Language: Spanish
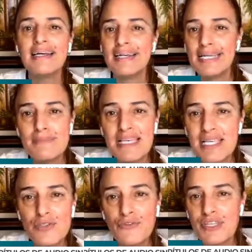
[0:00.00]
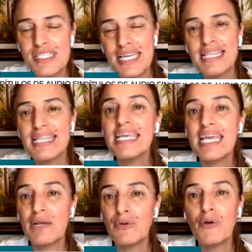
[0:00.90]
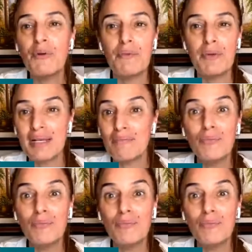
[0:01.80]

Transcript: es más que suficiente y quiere uno vivir